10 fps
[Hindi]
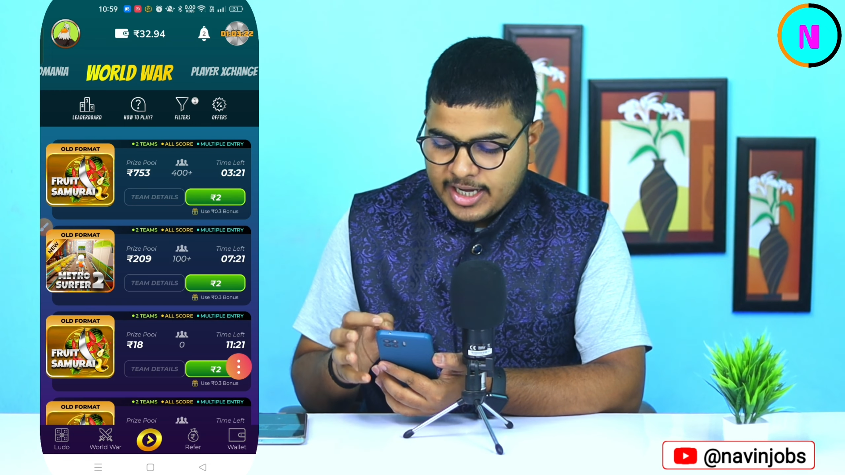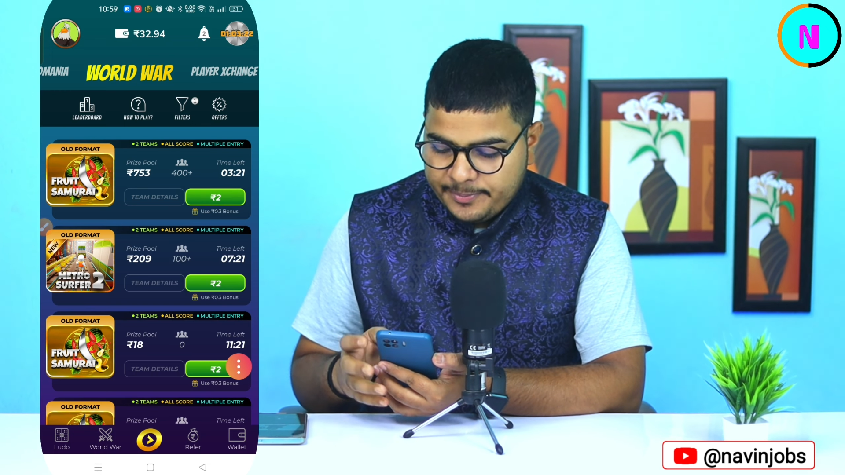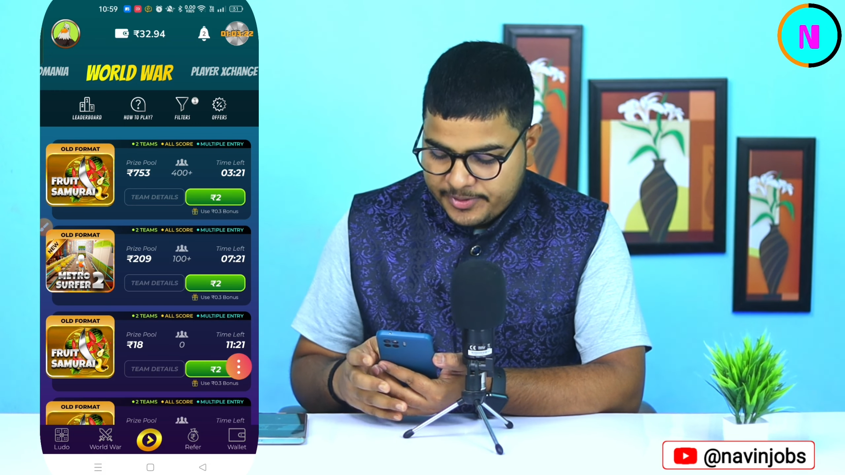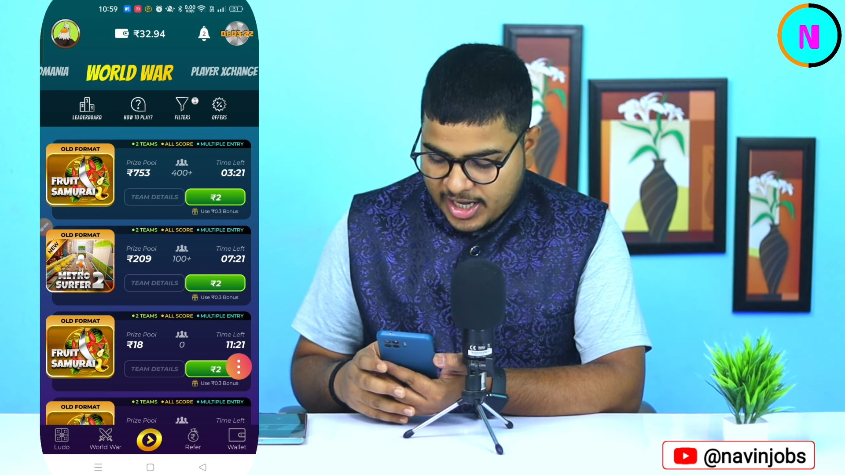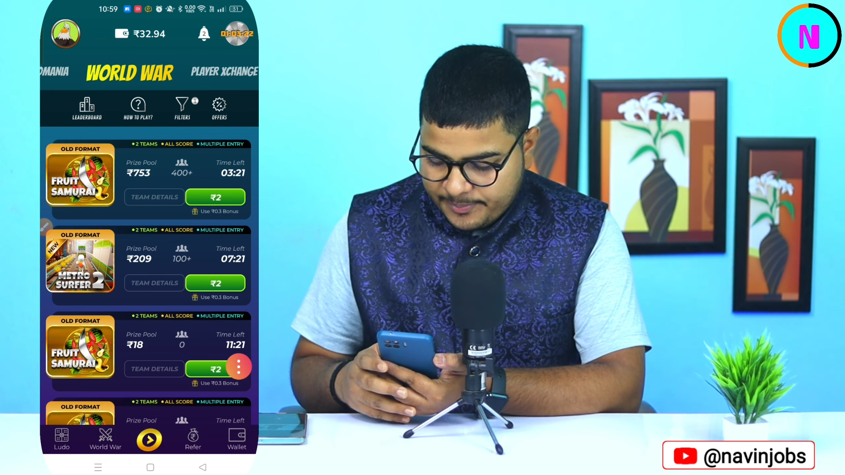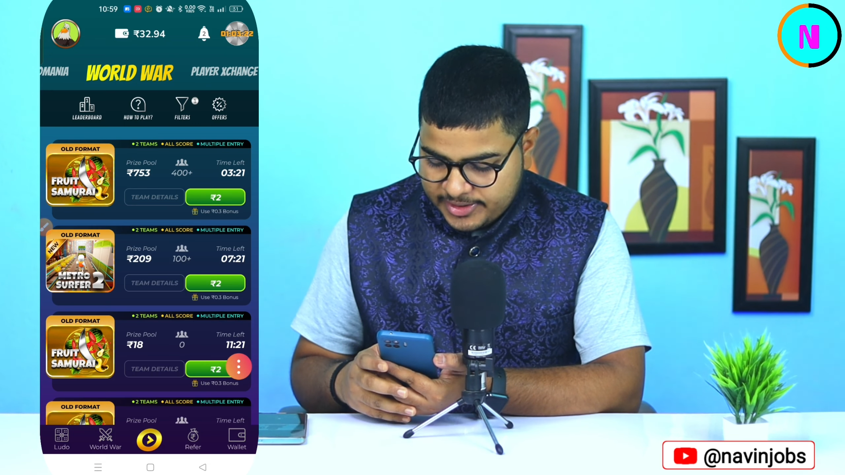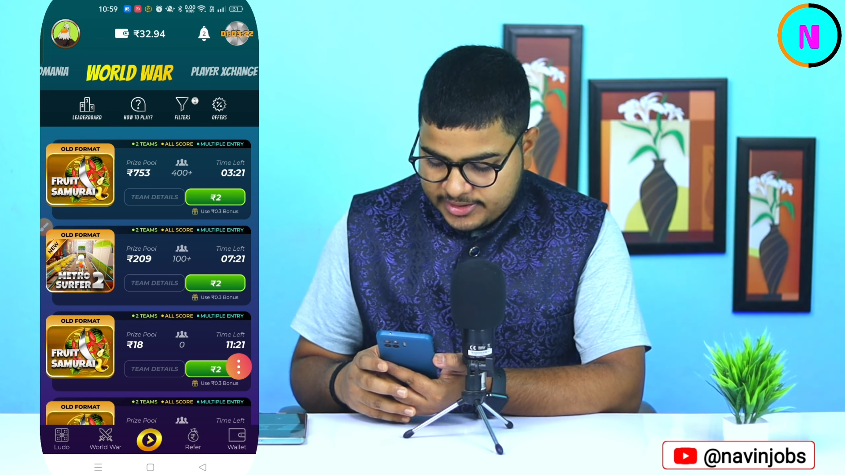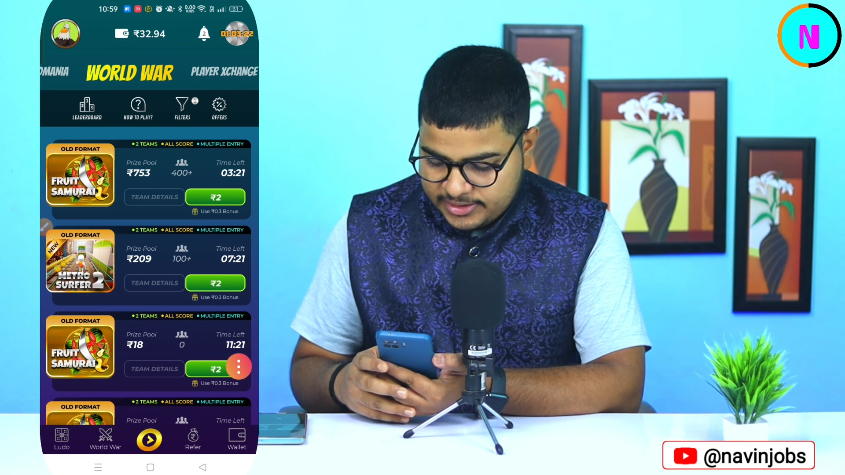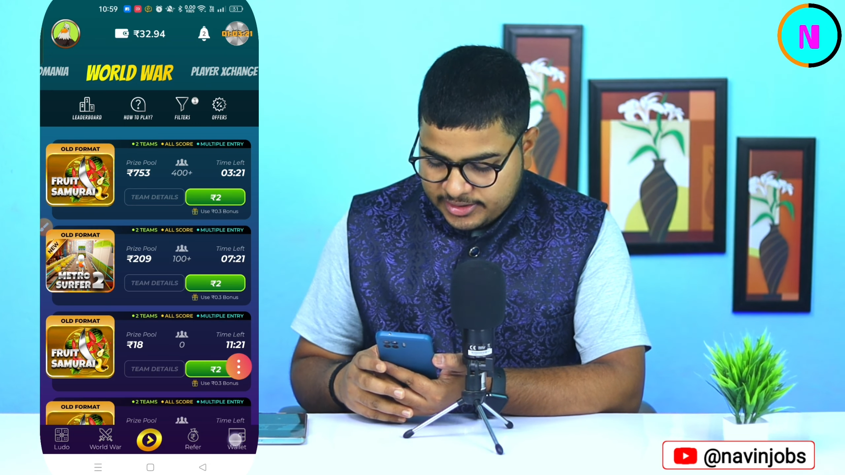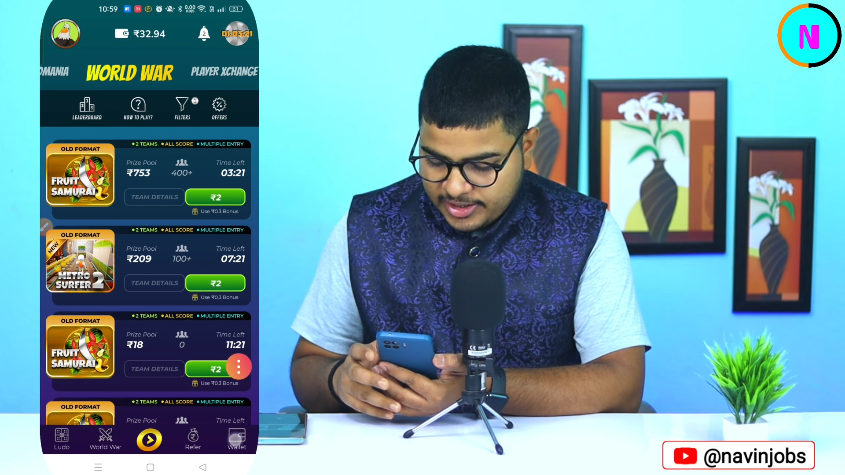आप यहाँ पे
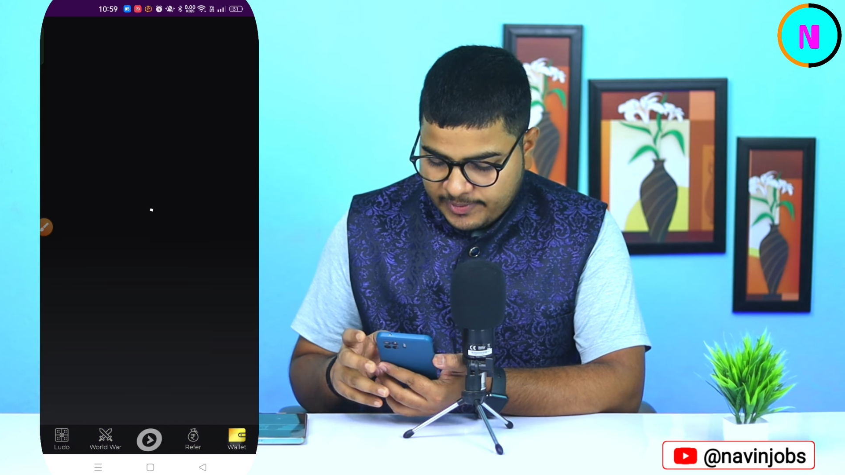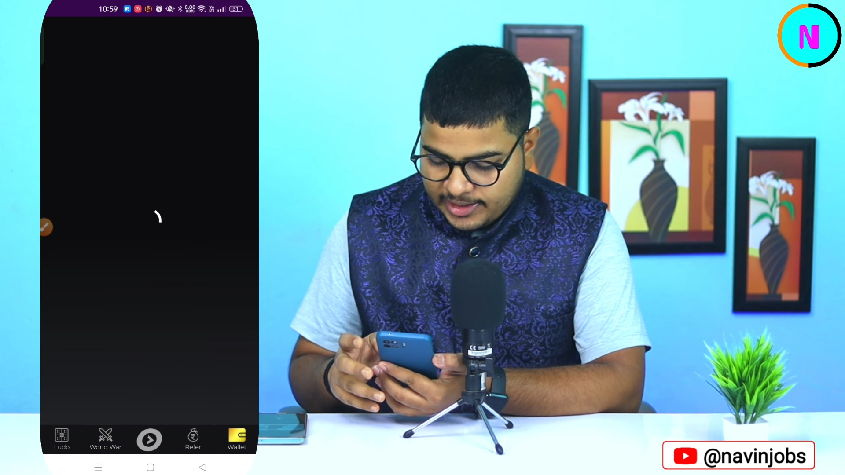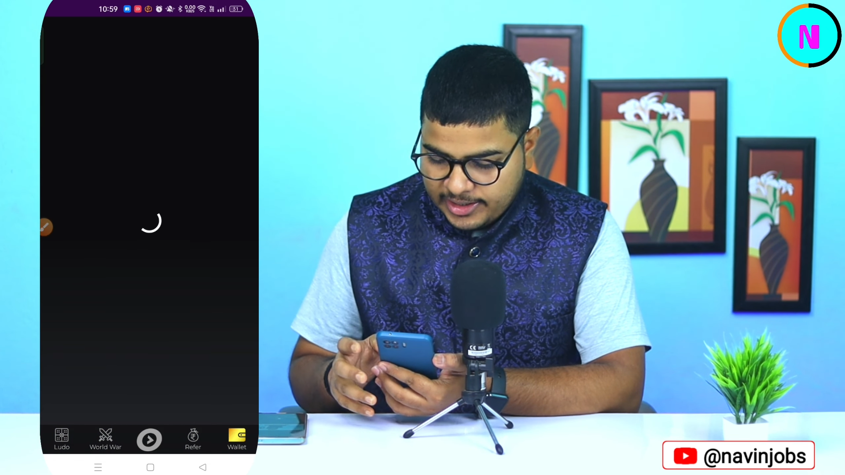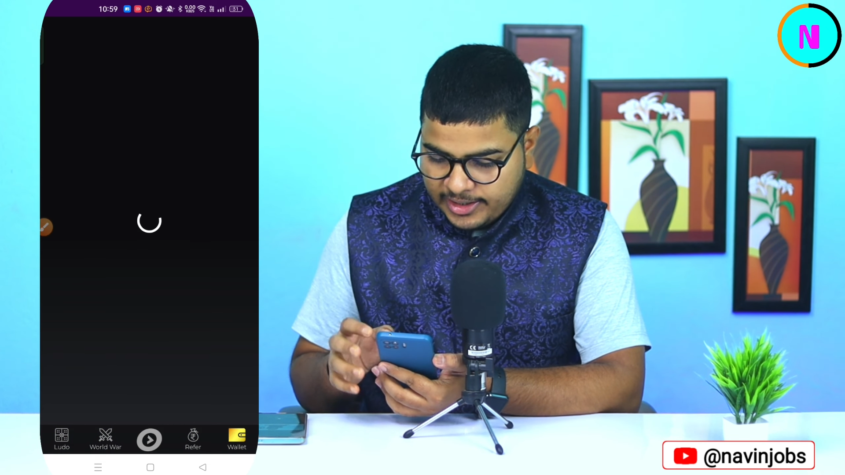जीतने वाले